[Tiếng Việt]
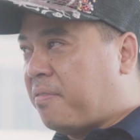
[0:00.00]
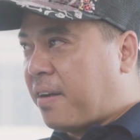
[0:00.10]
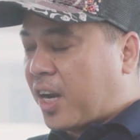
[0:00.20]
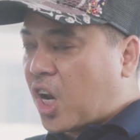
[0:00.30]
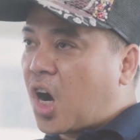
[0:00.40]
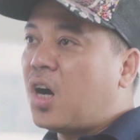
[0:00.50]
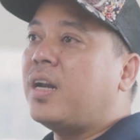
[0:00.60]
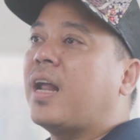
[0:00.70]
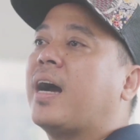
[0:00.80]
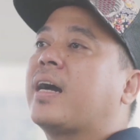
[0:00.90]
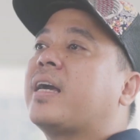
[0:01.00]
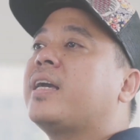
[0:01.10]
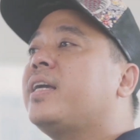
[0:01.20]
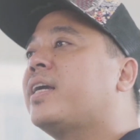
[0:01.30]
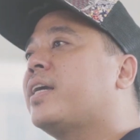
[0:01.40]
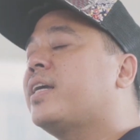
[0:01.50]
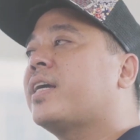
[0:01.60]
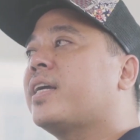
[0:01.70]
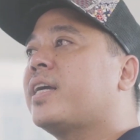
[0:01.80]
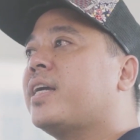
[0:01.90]
và đó là cái
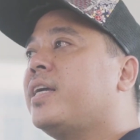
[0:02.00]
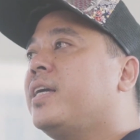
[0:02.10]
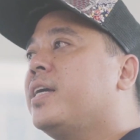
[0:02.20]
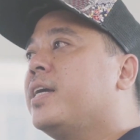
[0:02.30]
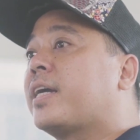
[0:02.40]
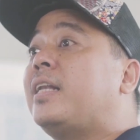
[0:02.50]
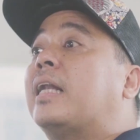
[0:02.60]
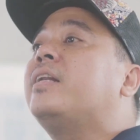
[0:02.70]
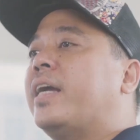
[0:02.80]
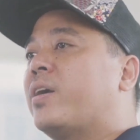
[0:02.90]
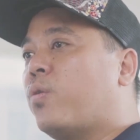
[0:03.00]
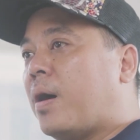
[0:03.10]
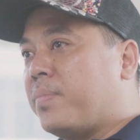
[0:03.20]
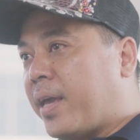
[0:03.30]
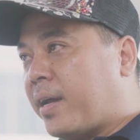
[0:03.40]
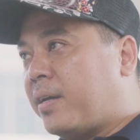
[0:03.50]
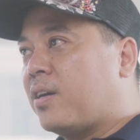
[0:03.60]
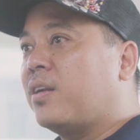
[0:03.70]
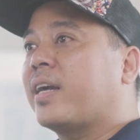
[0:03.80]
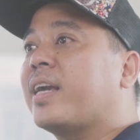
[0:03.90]
lãnh địa của âm nhạc.
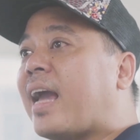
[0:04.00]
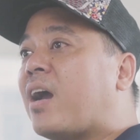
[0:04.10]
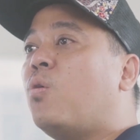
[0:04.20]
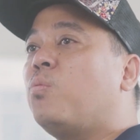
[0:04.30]
Đó là cái ca